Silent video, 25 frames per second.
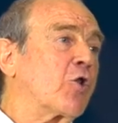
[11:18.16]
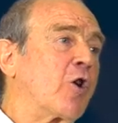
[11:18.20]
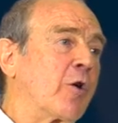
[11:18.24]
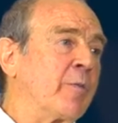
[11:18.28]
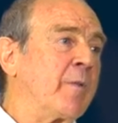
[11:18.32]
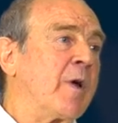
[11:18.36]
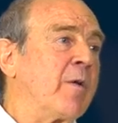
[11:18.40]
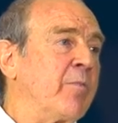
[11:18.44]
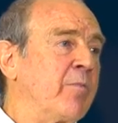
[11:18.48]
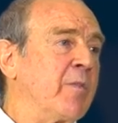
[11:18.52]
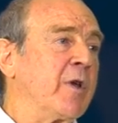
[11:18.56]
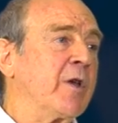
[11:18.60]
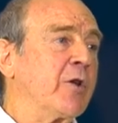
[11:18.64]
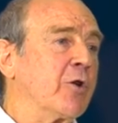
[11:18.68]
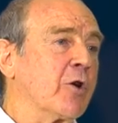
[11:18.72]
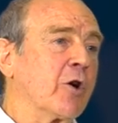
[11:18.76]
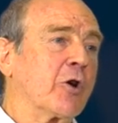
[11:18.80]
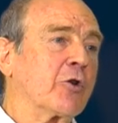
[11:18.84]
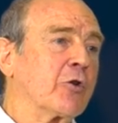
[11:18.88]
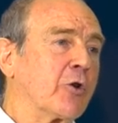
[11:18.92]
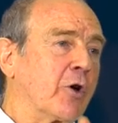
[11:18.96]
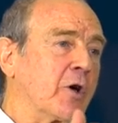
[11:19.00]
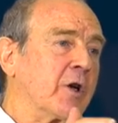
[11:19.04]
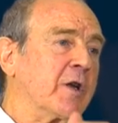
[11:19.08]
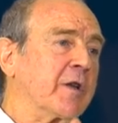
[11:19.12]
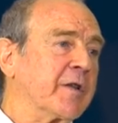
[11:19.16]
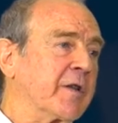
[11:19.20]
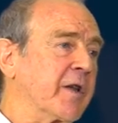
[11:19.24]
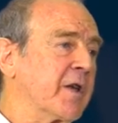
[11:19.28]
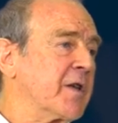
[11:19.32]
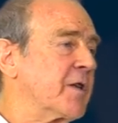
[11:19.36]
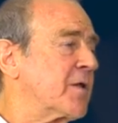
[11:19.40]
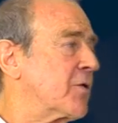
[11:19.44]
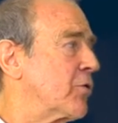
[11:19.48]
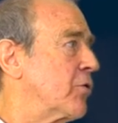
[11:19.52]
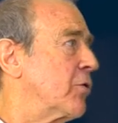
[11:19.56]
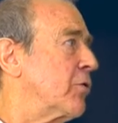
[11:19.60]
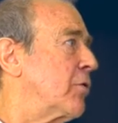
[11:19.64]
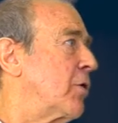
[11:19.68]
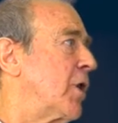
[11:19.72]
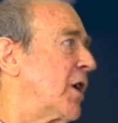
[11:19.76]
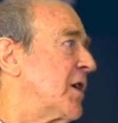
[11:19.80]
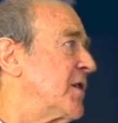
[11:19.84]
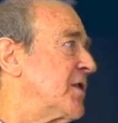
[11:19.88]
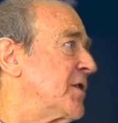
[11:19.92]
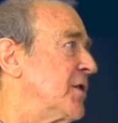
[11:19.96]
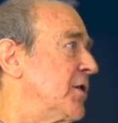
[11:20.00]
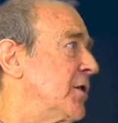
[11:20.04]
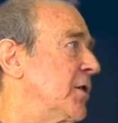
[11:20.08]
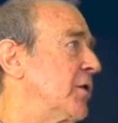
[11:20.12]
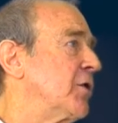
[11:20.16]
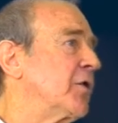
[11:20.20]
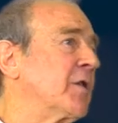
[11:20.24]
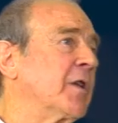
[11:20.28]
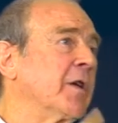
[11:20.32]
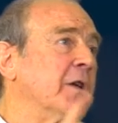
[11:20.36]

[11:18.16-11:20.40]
quand même meilleurs dans les tests classiques,